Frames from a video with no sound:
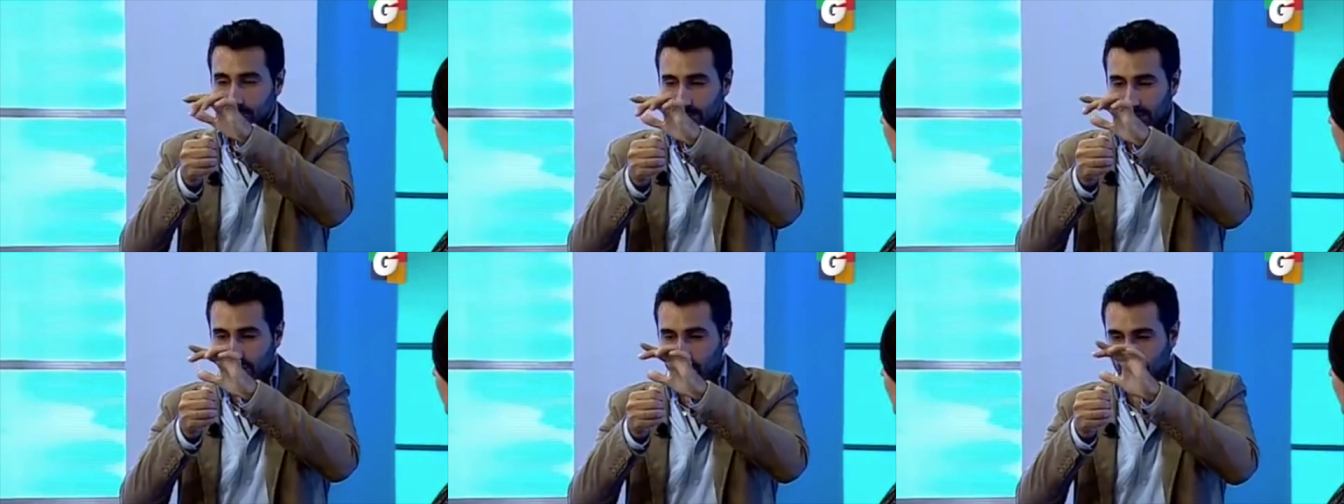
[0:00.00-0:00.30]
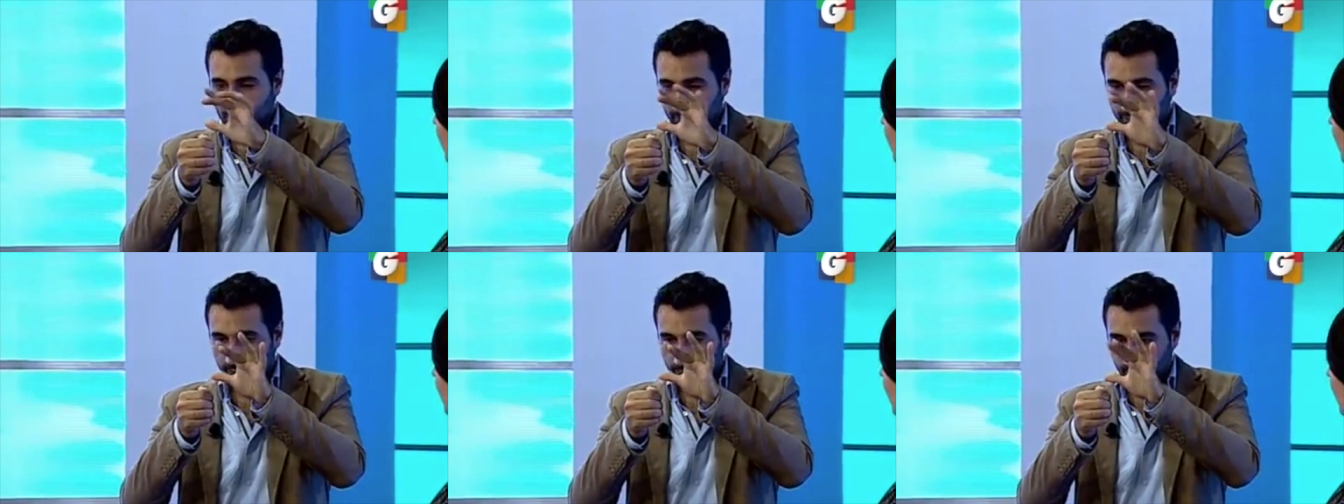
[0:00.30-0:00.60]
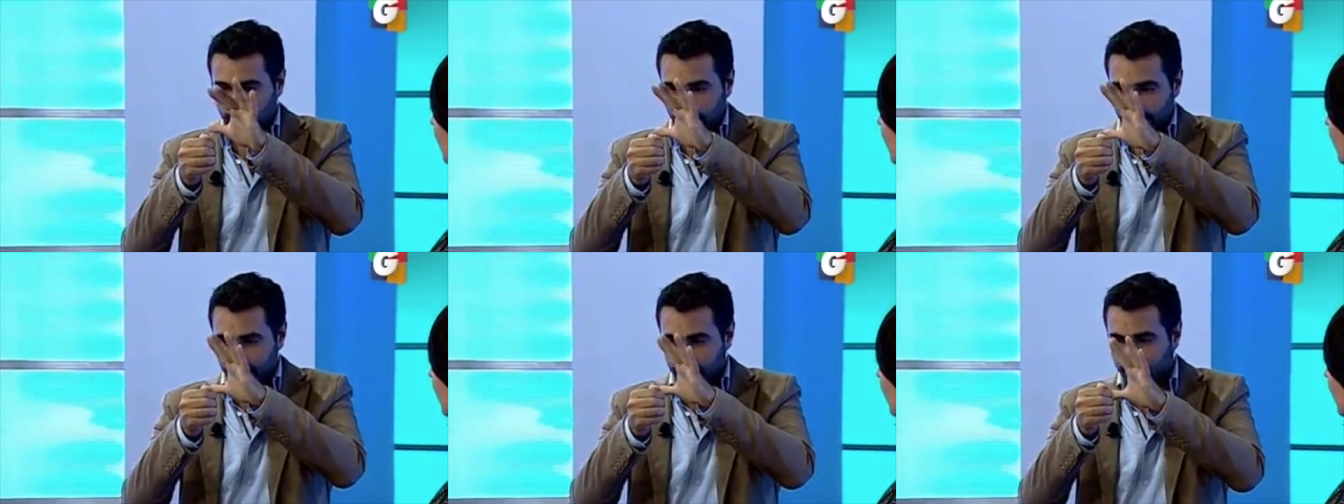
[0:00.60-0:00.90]
paso la mano
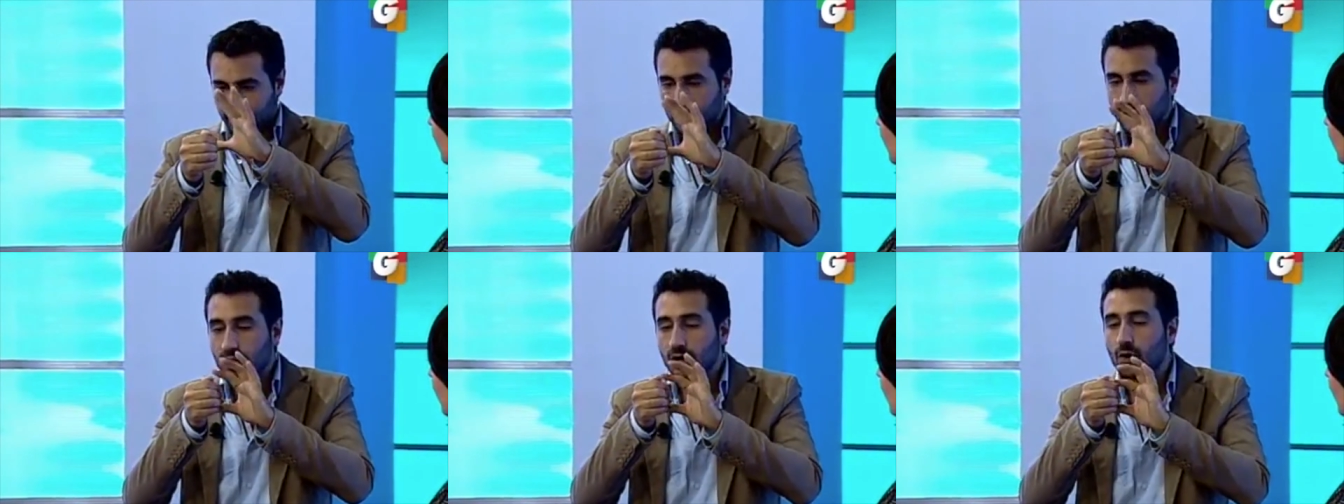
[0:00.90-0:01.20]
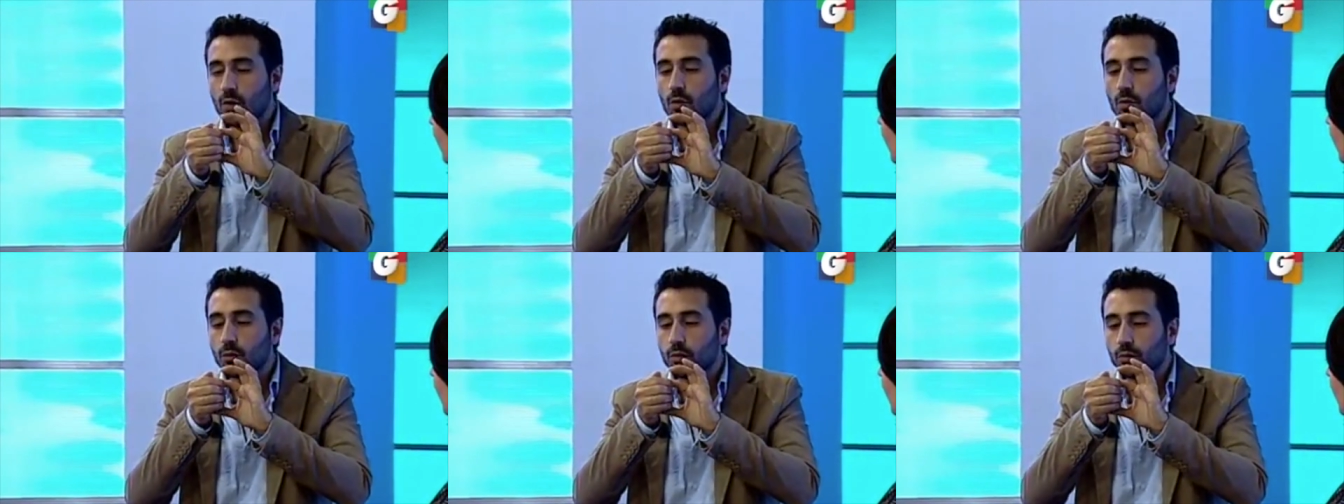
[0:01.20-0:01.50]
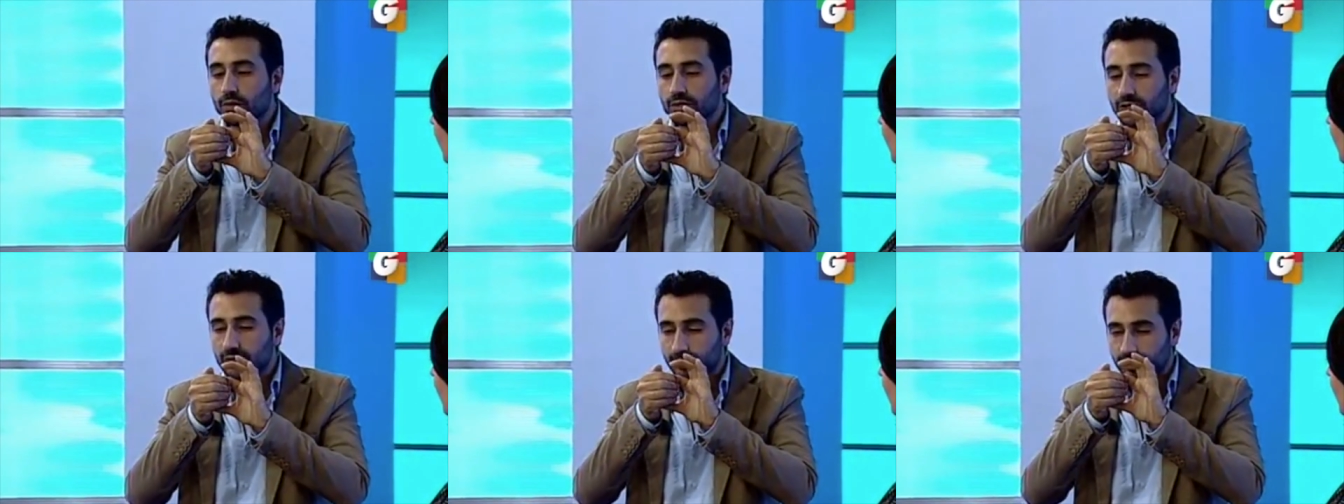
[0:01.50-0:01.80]
por arriba
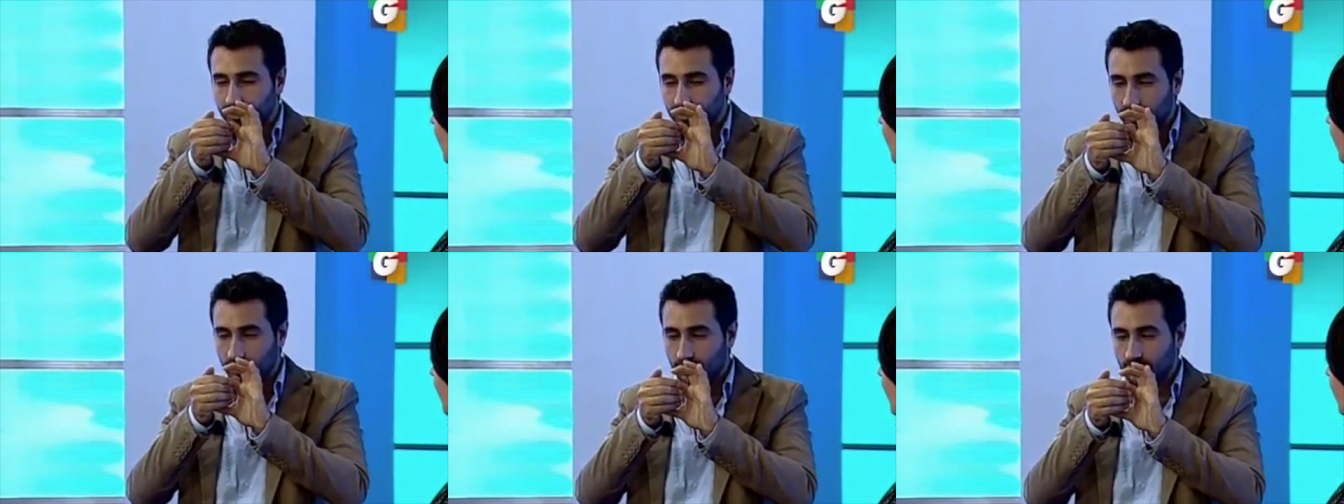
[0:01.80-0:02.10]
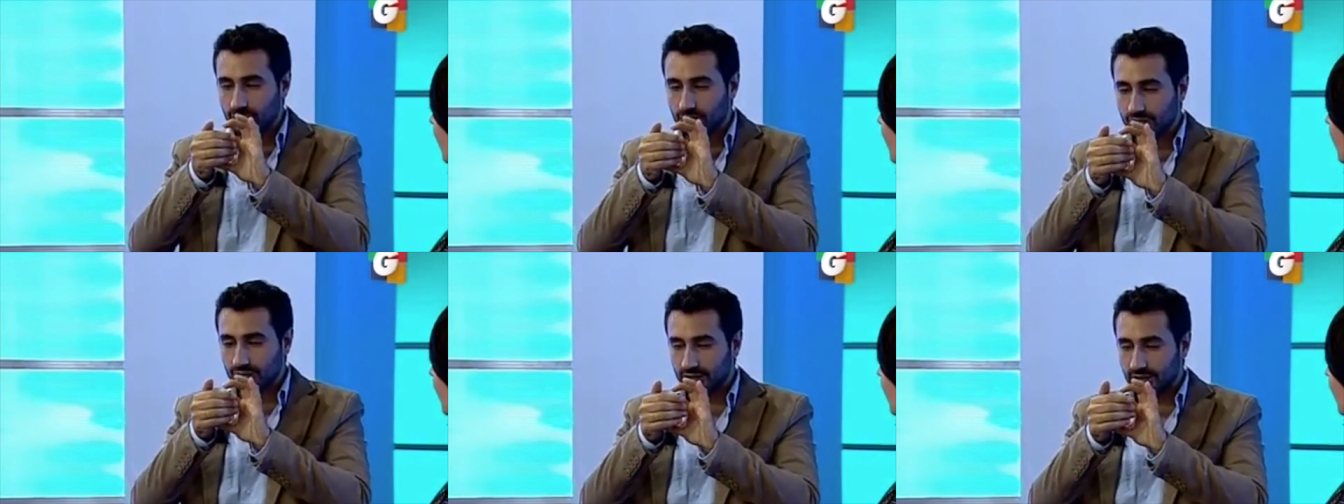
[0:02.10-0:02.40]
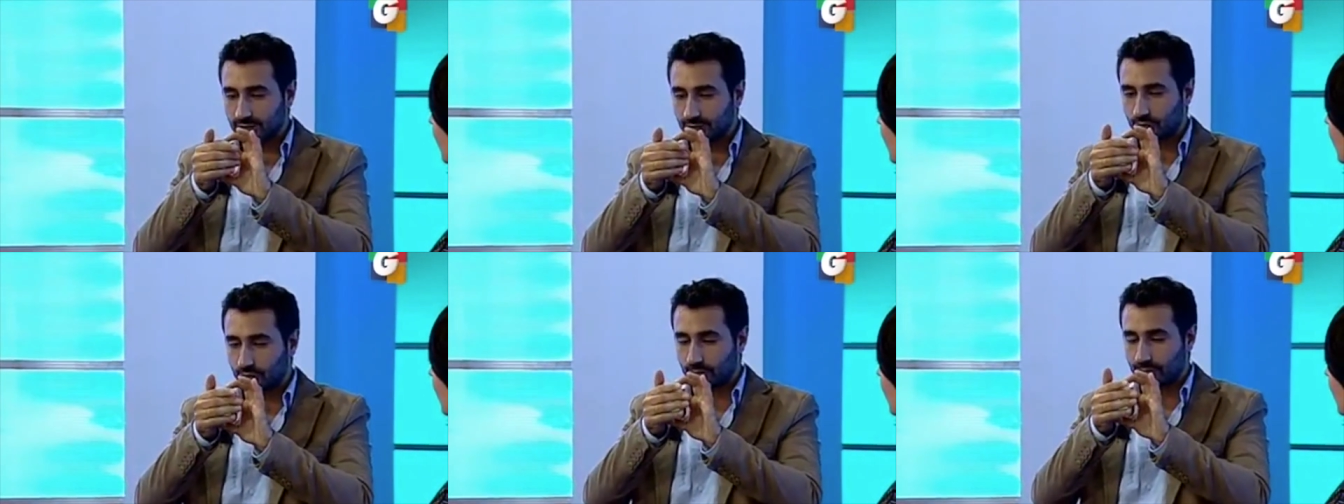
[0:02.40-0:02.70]
y el pañuelo se
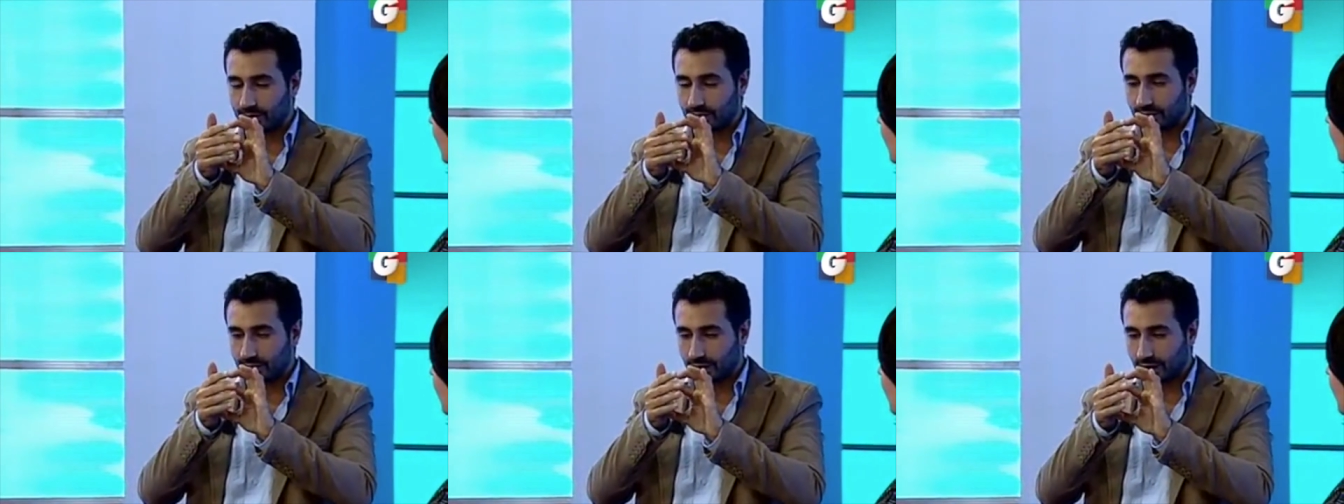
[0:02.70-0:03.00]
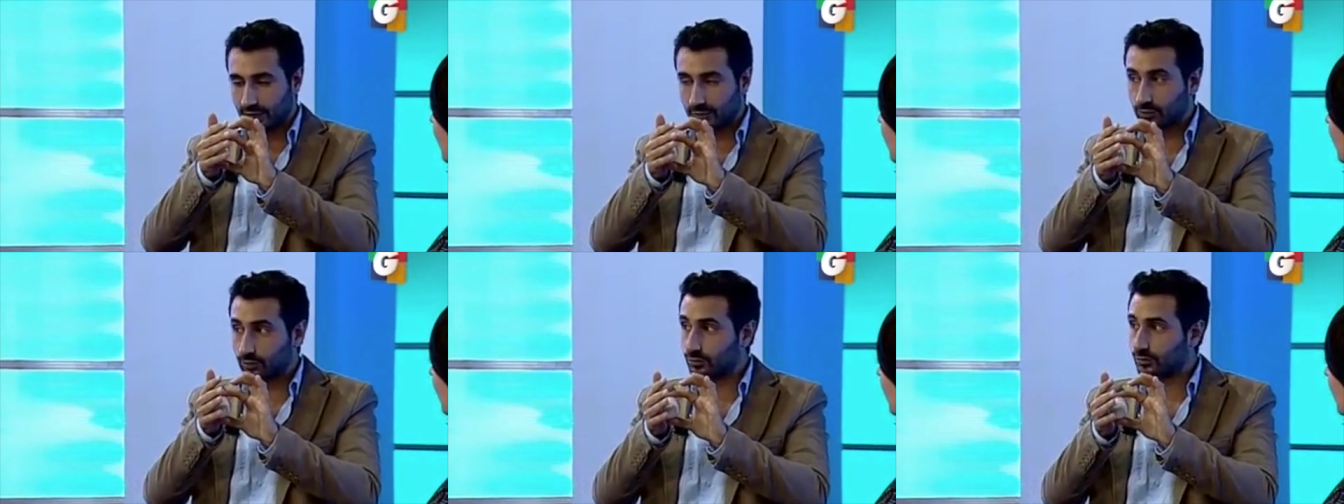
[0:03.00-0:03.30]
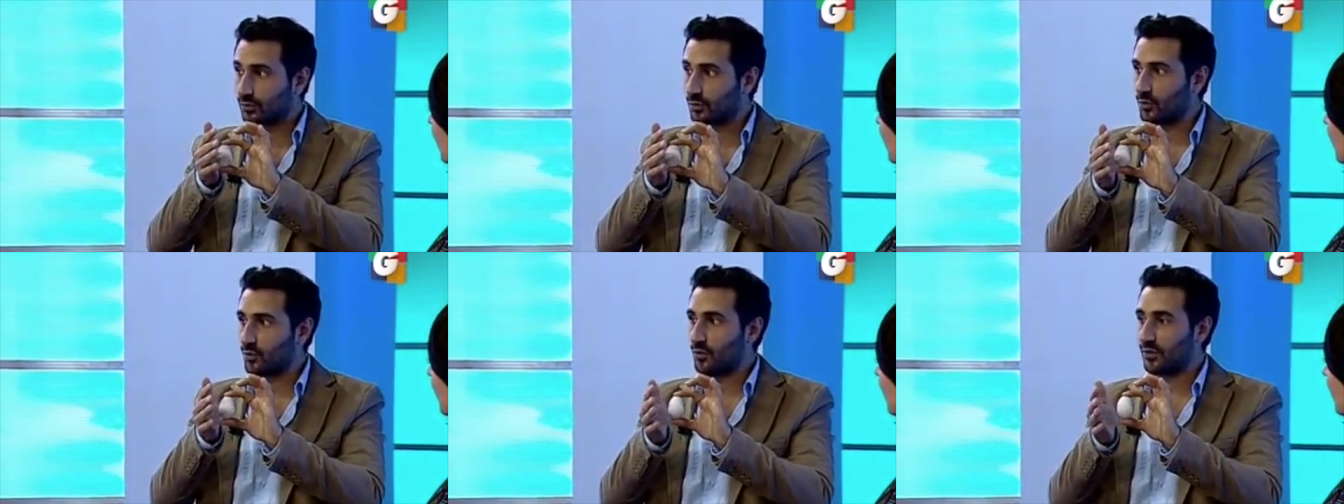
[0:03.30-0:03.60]
transforma en
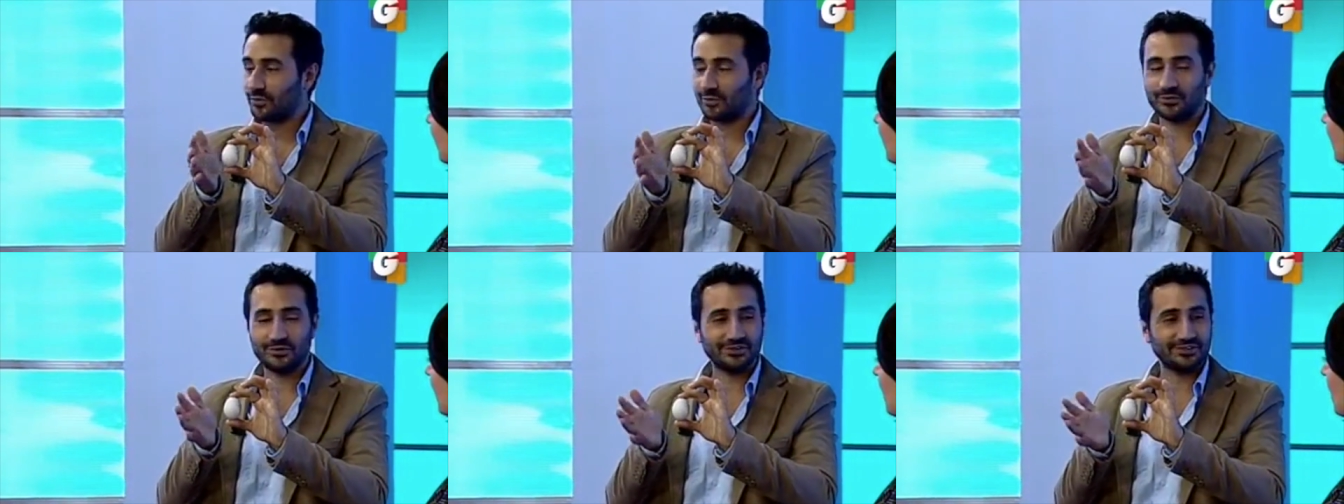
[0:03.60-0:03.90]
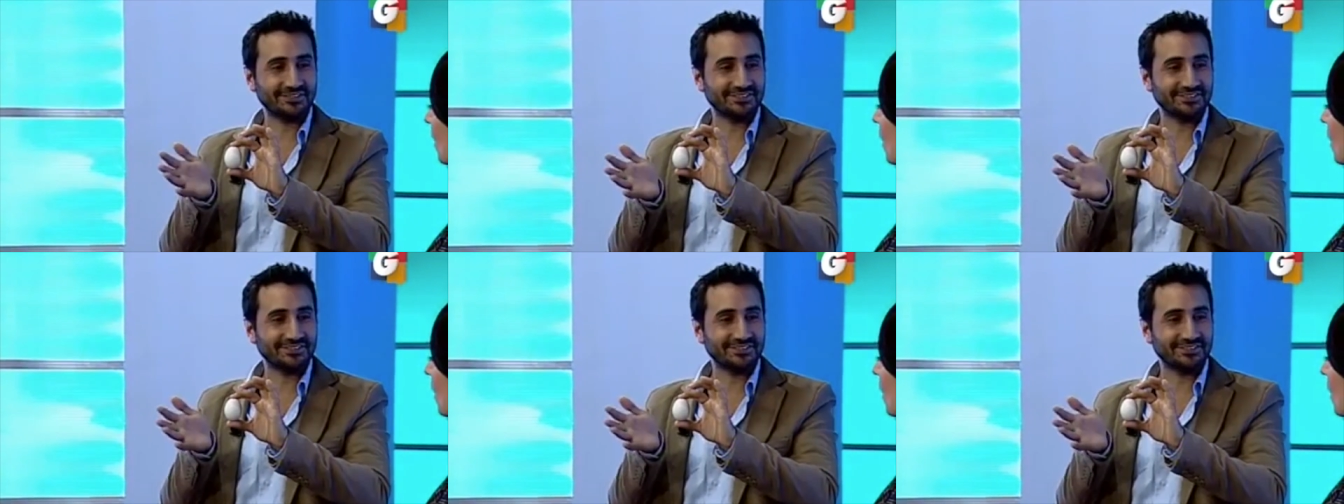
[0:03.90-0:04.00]
un huevo.